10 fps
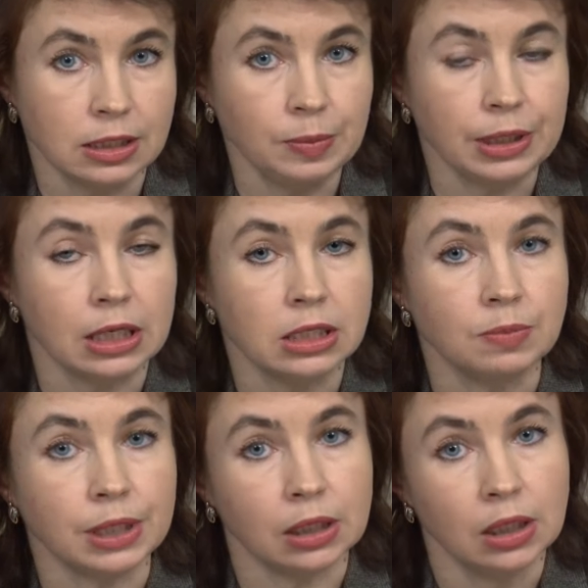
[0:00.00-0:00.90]
тебе
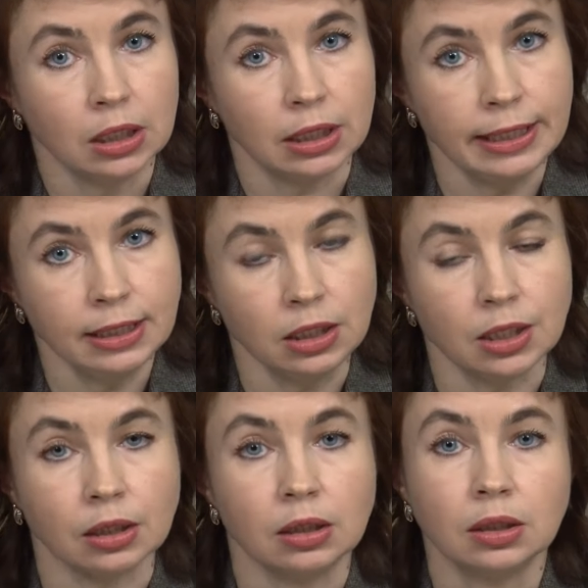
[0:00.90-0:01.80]
размер
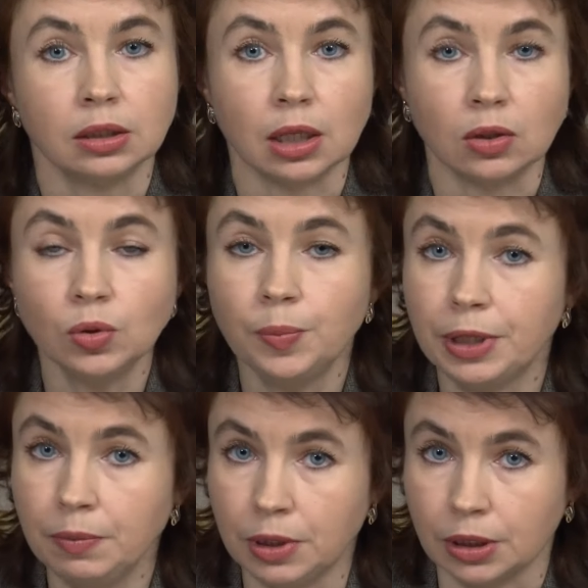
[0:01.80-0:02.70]
клетки такой
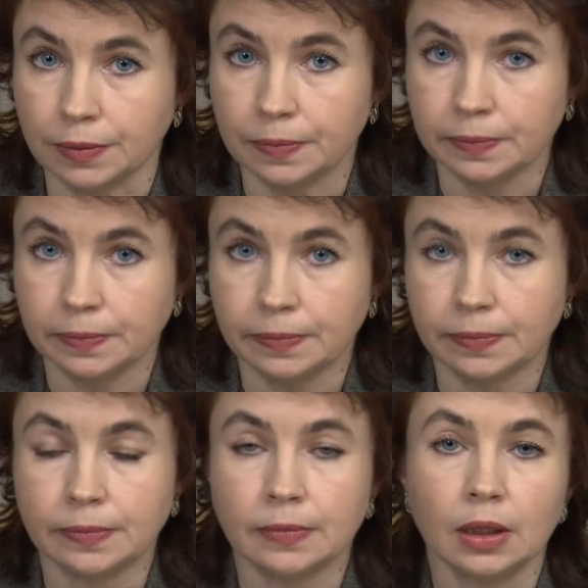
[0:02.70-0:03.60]
пример.
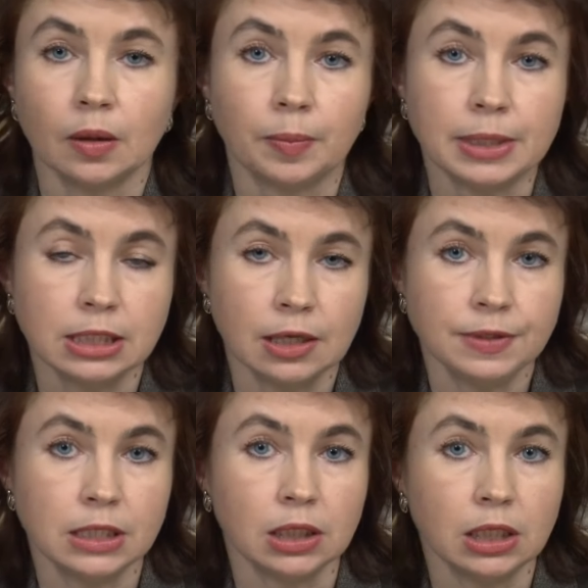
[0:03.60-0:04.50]

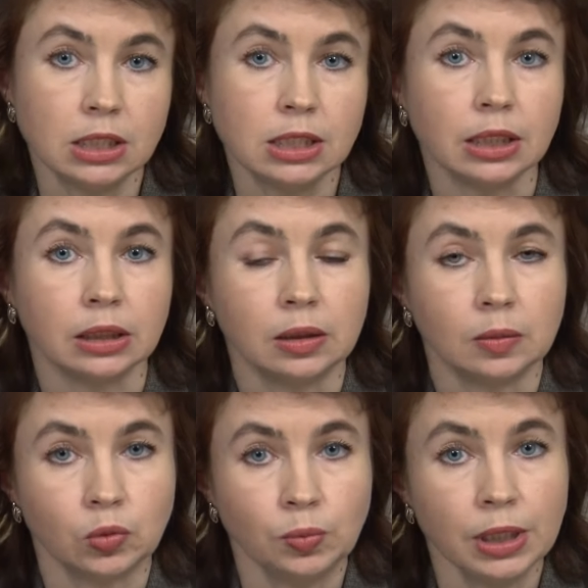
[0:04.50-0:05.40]
Поставьте на листе
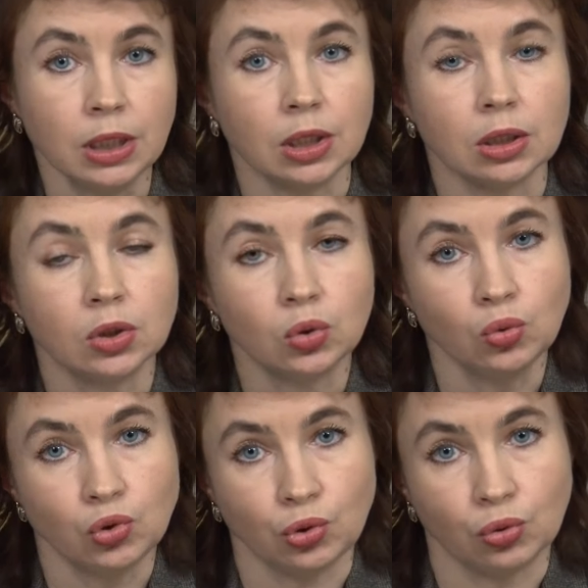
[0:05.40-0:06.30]
бумаги
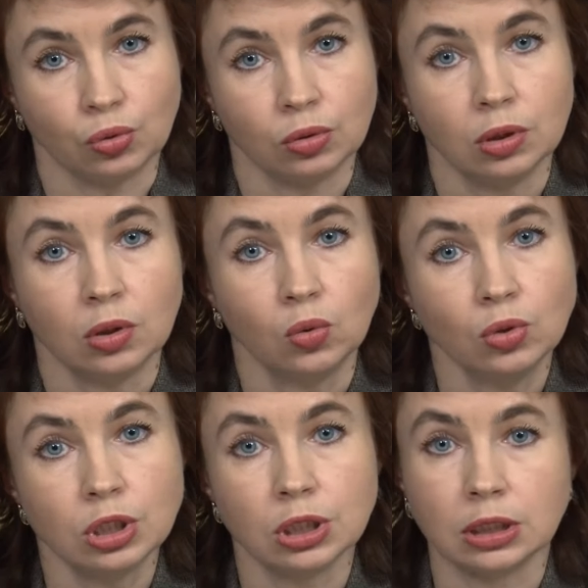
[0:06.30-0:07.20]
точку
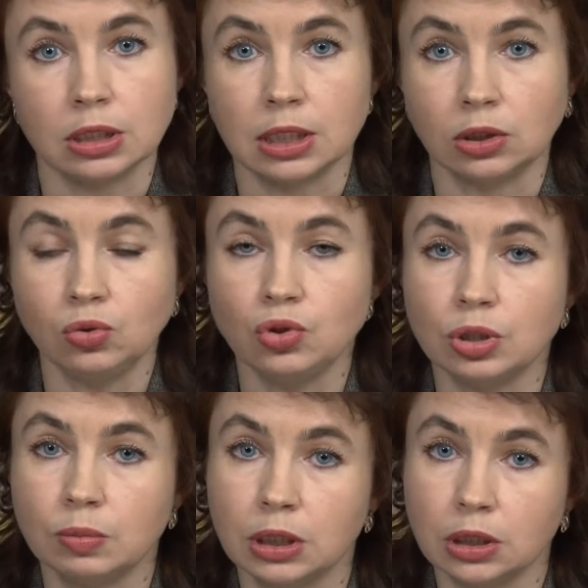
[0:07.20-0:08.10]
остро
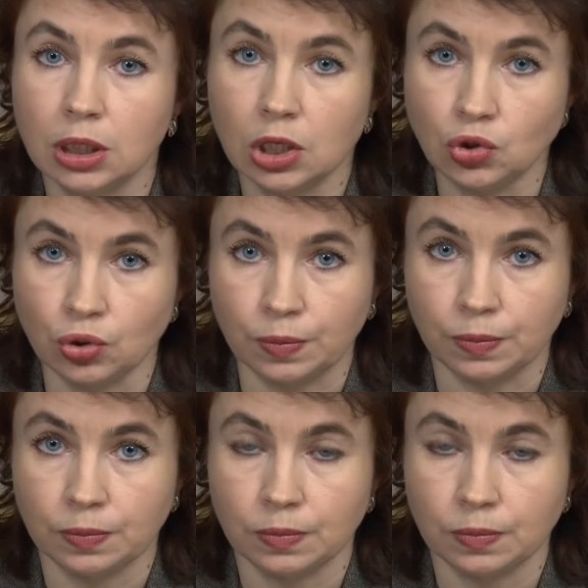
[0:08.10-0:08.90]
заточенным карандашом.